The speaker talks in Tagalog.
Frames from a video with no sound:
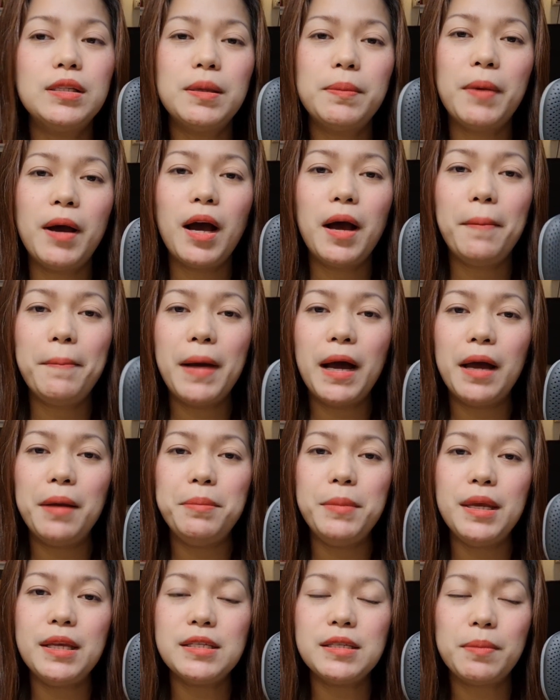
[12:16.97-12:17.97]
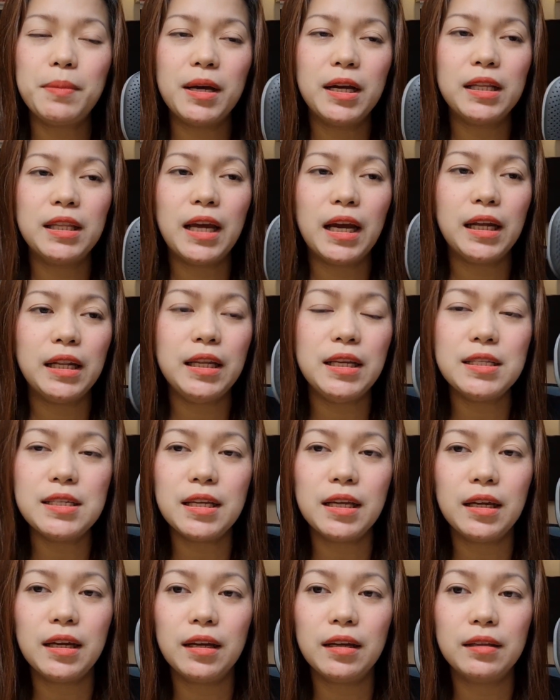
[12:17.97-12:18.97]
sa mga mami, sa mga daddies
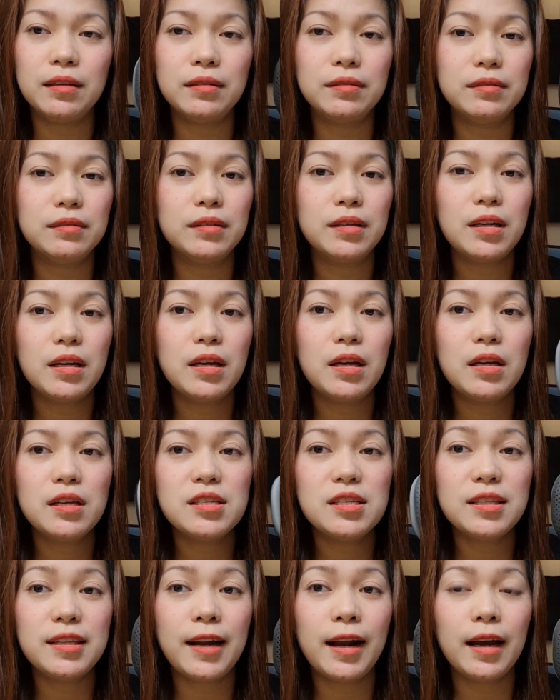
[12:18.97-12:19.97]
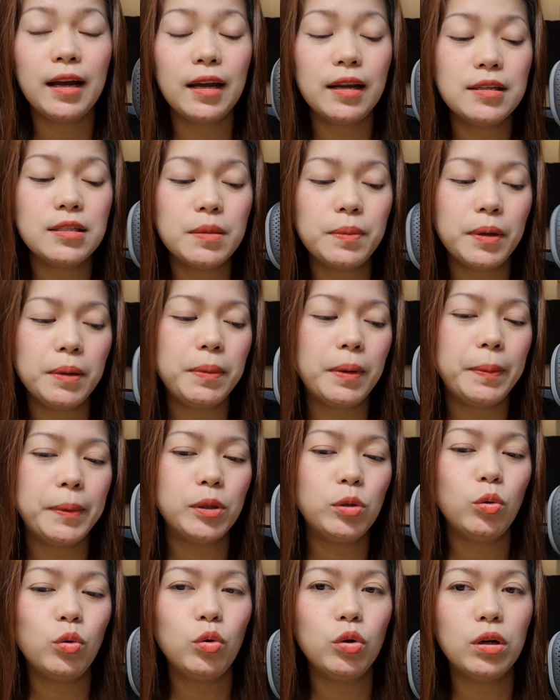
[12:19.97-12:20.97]
na struggle sa
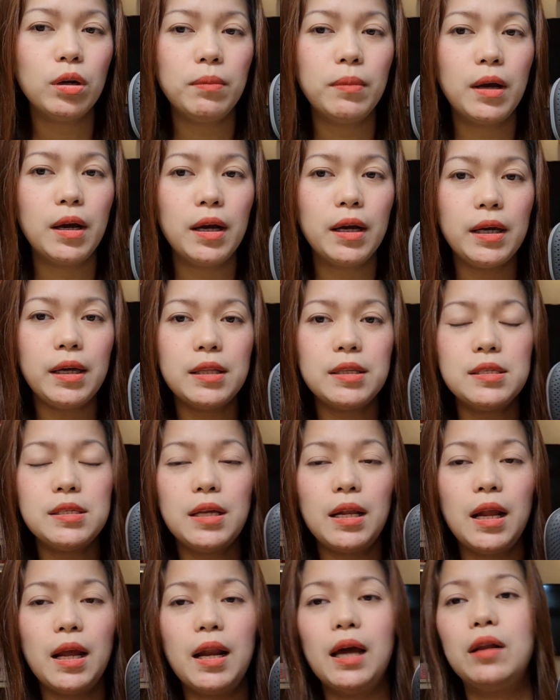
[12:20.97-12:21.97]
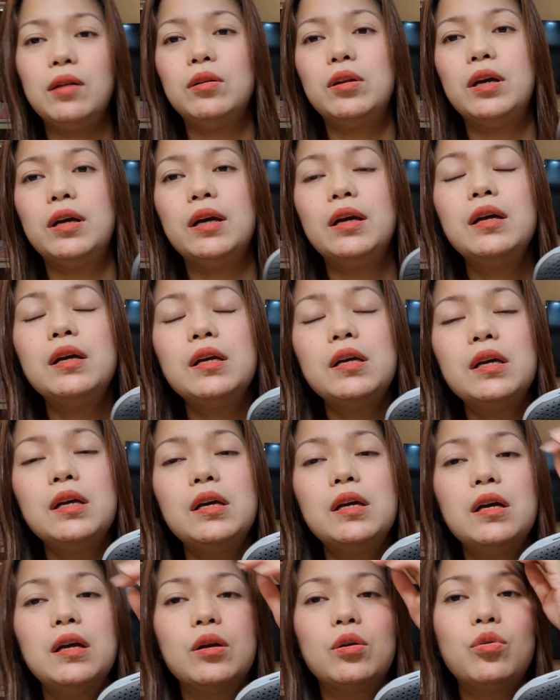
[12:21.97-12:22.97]
pagpapatulog ng mga kids nila lalo na
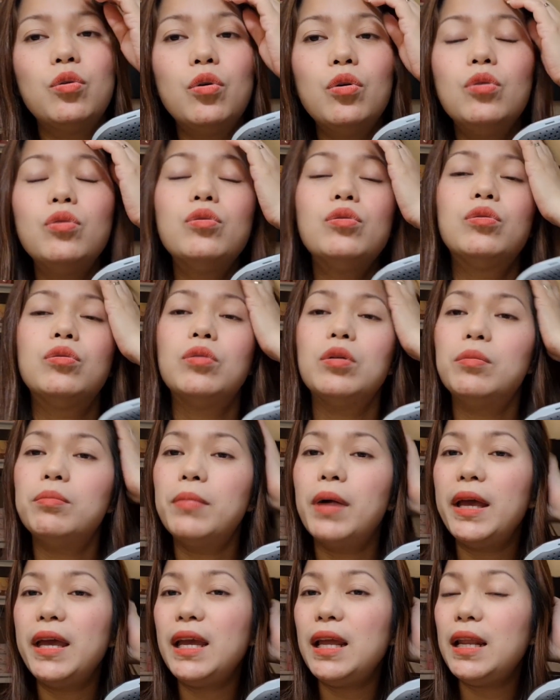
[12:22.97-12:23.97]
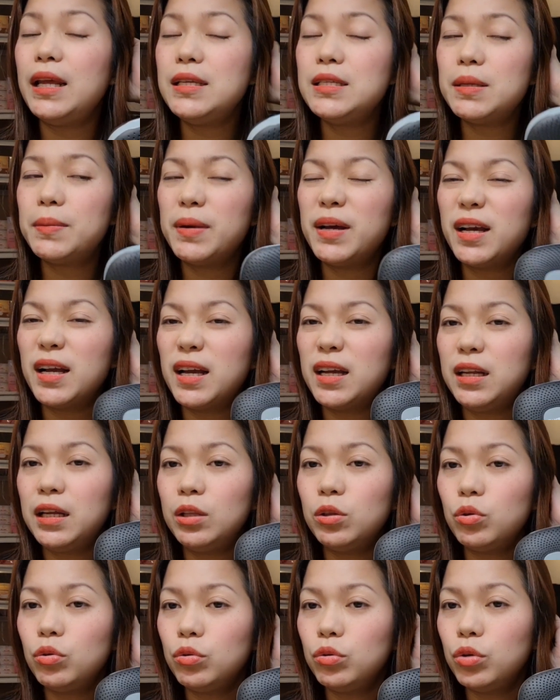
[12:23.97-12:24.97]
kung mahilig sa mga
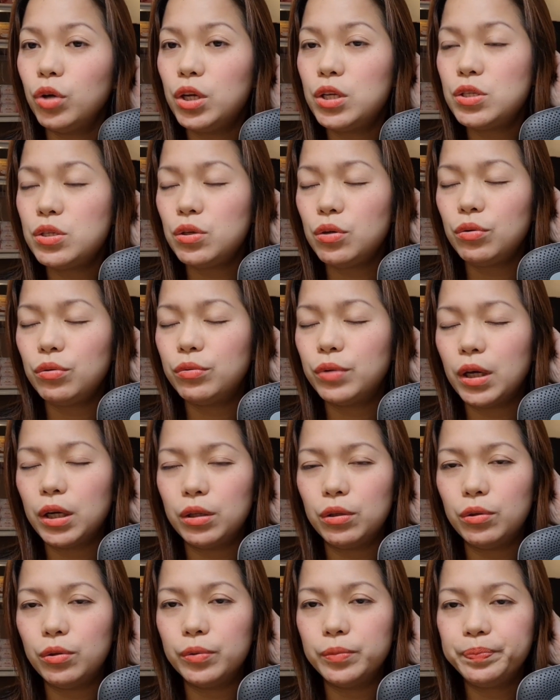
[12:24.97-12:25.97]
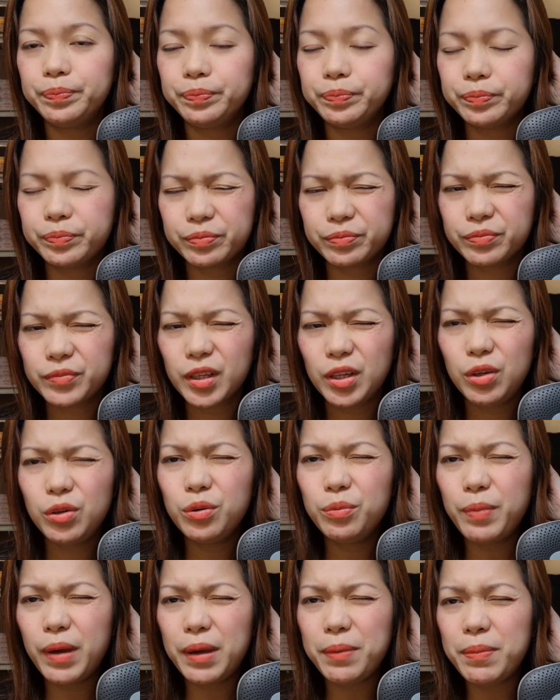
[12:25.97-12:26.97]
ganitong noise yung ano,
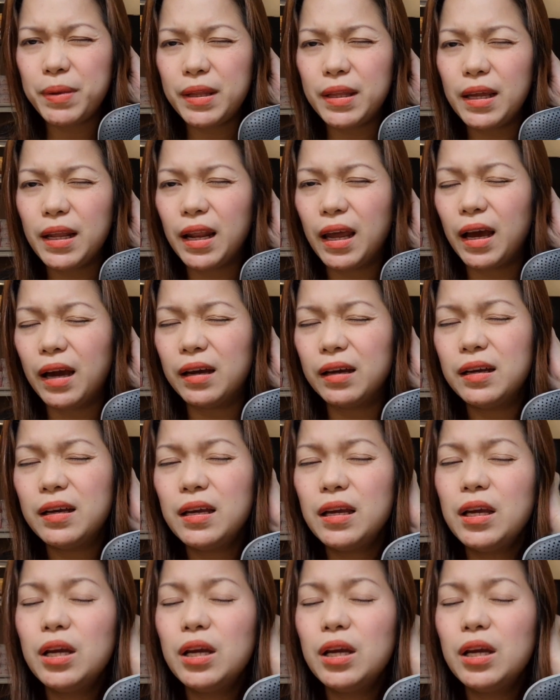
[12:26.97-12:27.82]
yung baby nila.